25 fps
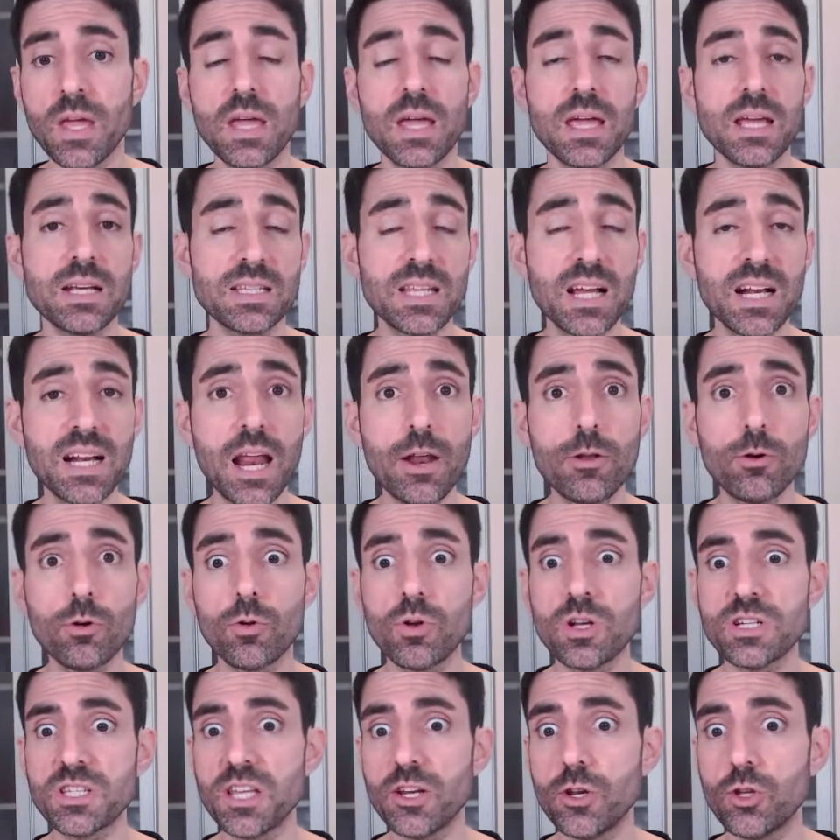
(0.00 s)
Está claro que
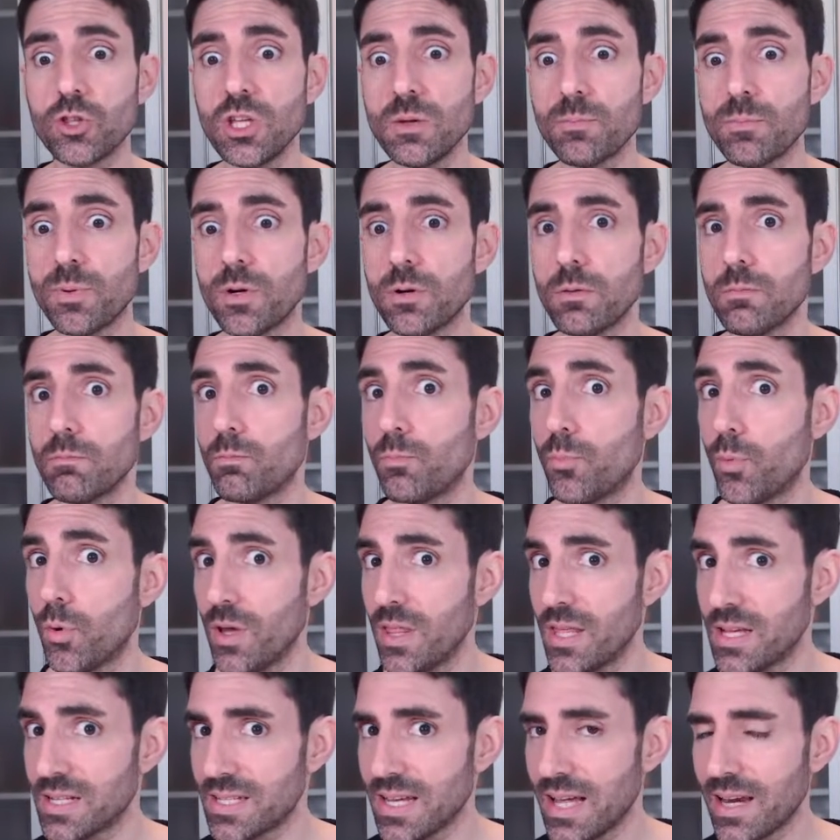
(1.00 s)
un estereotipo
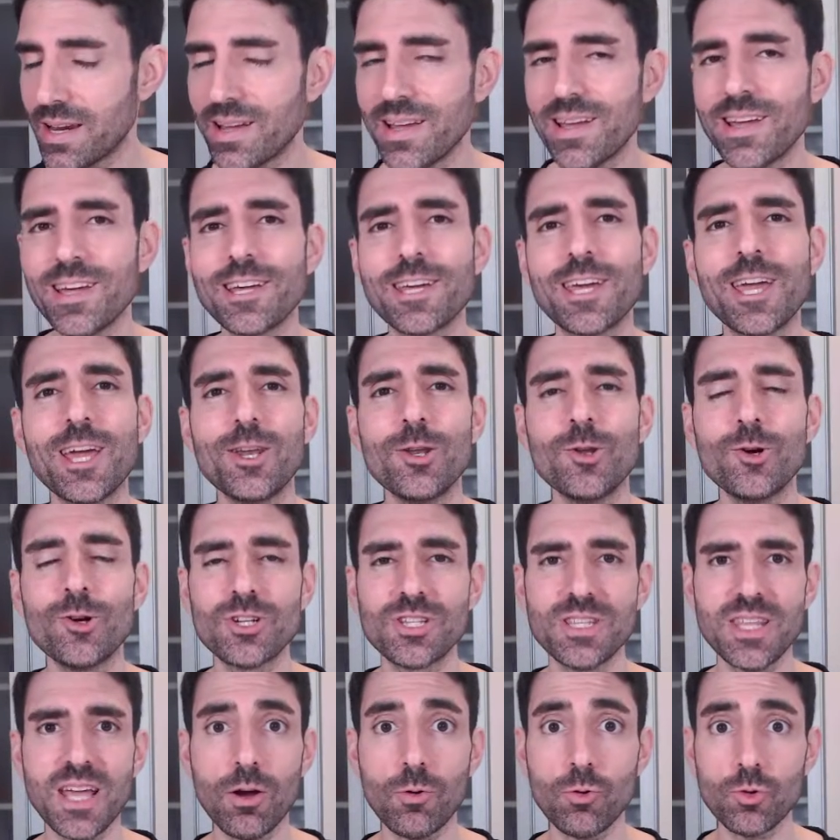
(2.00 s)
puede ser que no
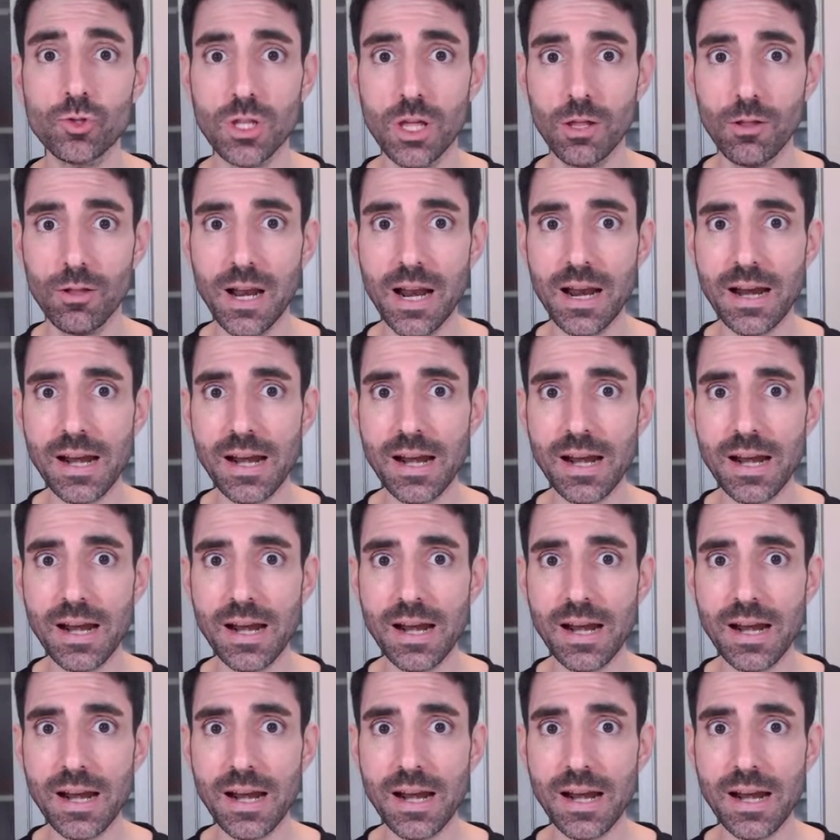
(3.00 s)
esté ajustado a la